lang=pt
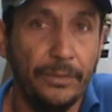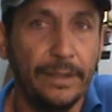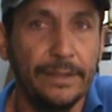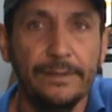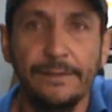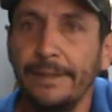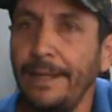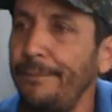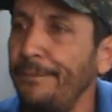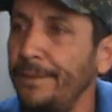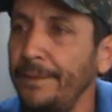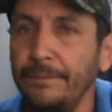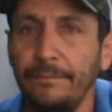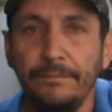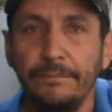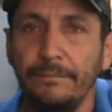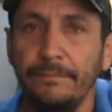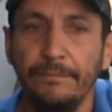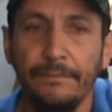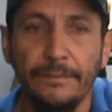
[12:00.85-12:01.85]
no WhatsApp
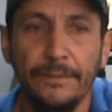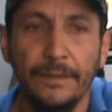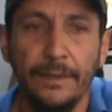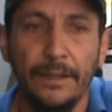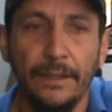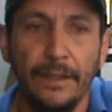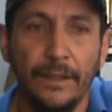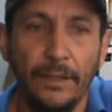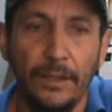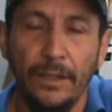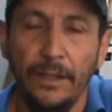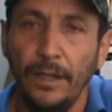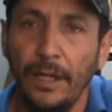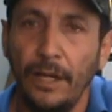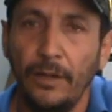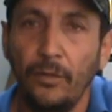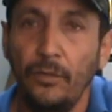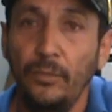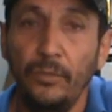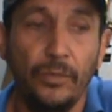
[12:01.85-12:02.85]

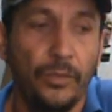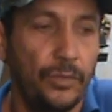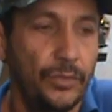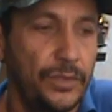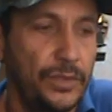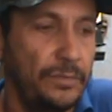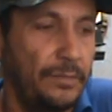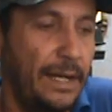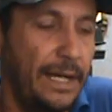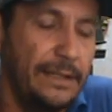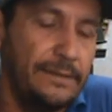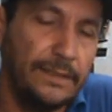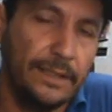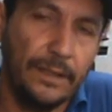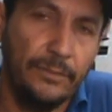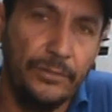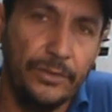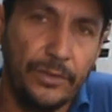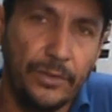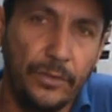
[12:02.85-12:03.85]
acumulou demais,
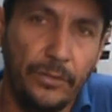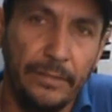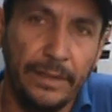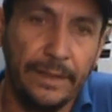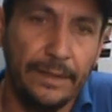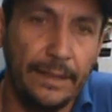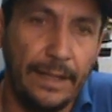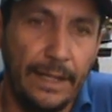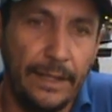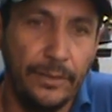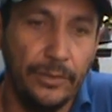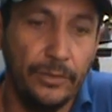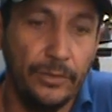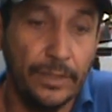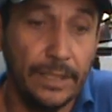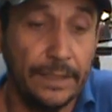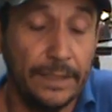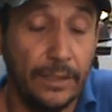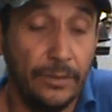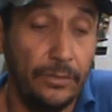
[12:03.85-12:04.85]
fica muito comentário,
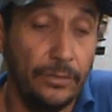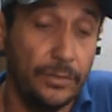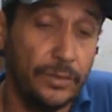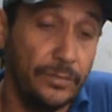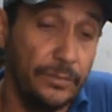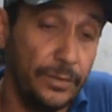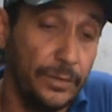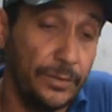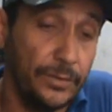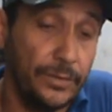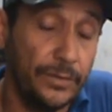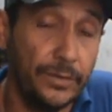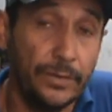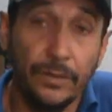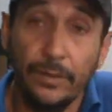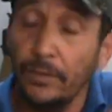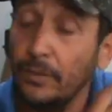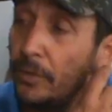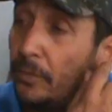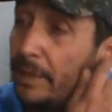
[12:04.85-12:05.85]
eu já tenho os
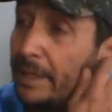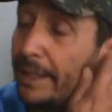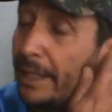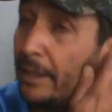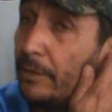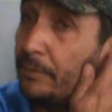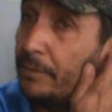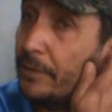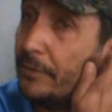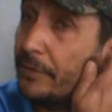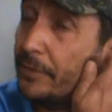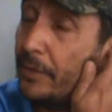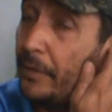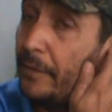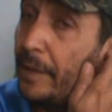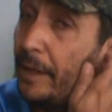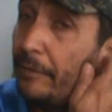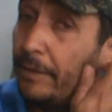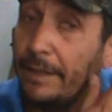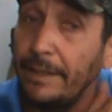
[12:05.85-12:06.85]
meus comentários
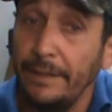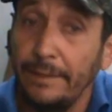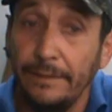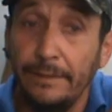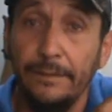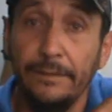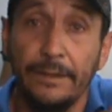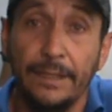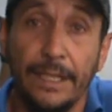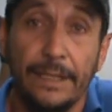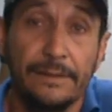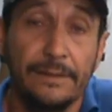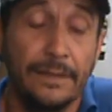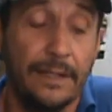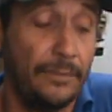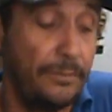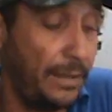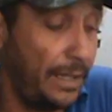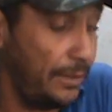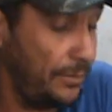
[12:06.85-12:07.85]
profissional aqui em casa de
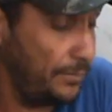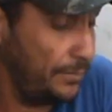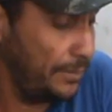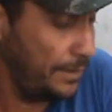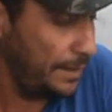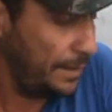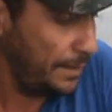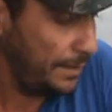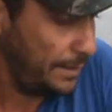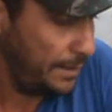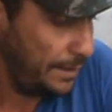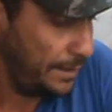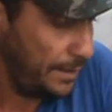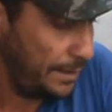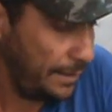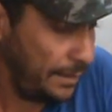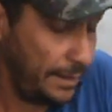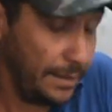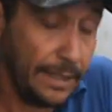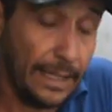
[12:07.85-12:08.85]
trabalho,
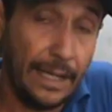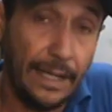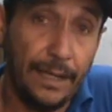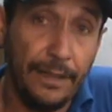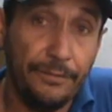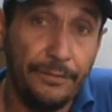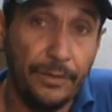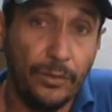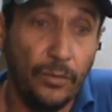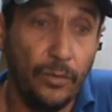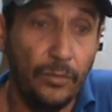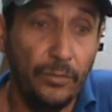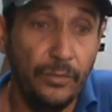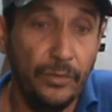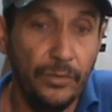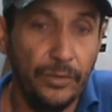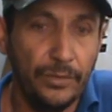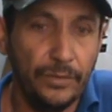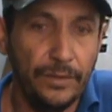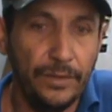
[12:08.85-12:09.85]
e lá ficou
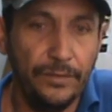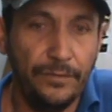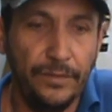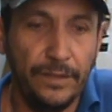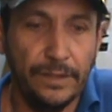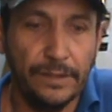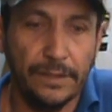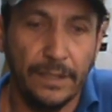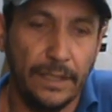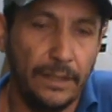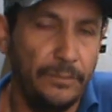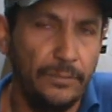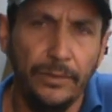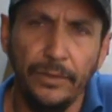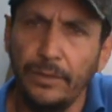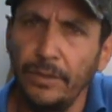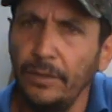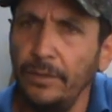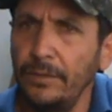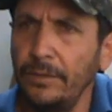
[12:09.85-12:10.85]
muito difícil, era
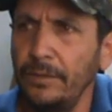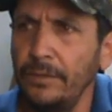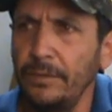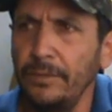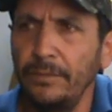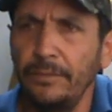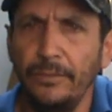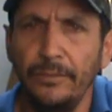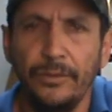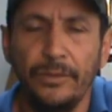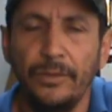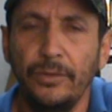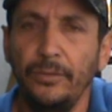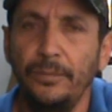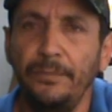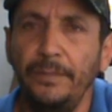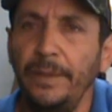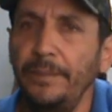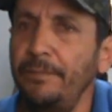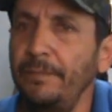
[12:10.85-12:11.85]
muito, muito
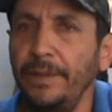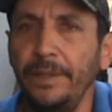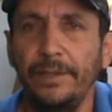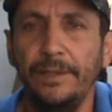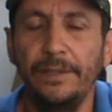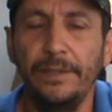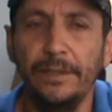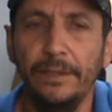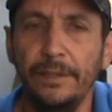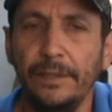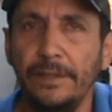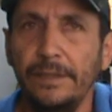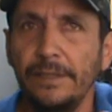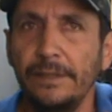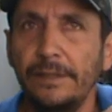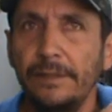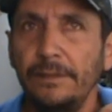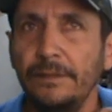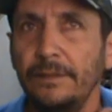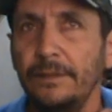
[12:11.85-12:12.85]
pipi de,
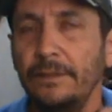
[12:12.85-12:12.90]
de